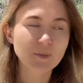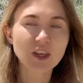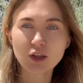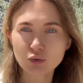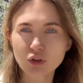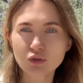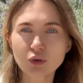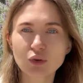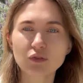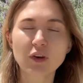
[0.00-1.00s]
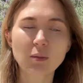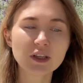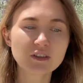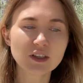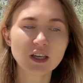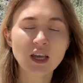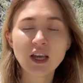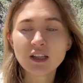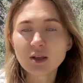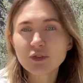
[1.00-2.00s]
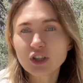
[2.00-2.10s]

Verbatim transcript: Я иду на стойку информации, там